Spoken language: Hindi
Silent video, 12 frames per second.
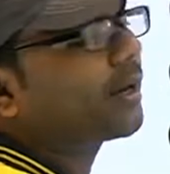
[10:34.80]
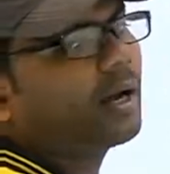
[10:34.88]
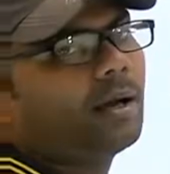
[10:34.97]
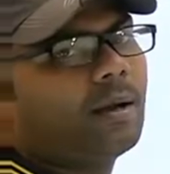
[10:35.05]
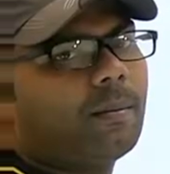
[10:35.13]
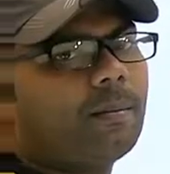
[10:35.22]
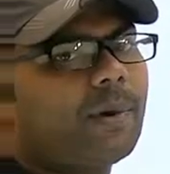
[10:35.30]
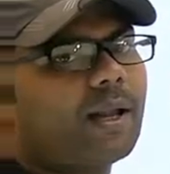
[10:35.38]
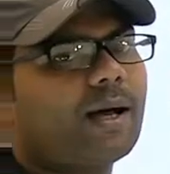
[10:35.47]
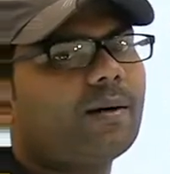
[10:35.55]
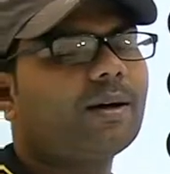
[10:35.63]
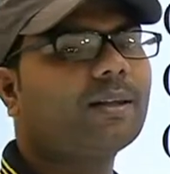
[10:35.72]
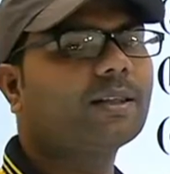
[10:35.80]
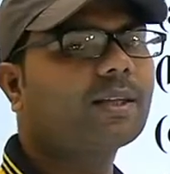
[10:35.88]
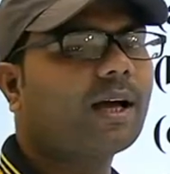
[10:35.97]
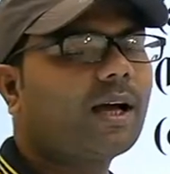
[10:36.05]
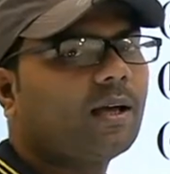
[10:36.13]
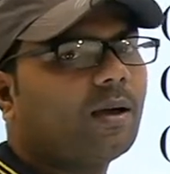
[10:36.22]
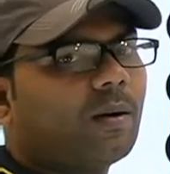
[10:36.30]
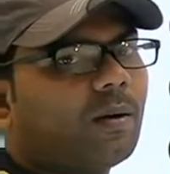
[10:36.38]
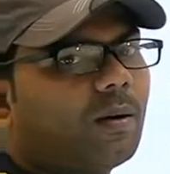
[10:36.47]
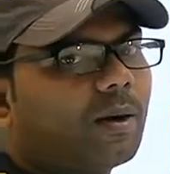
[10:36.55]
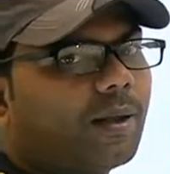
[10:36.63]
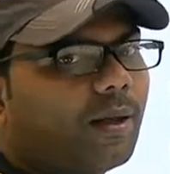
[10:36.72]
का बढ़ावा देता है
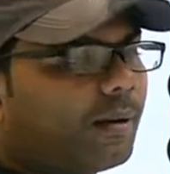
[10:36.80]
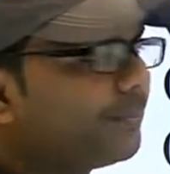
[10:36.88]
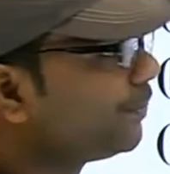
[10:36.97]
और यह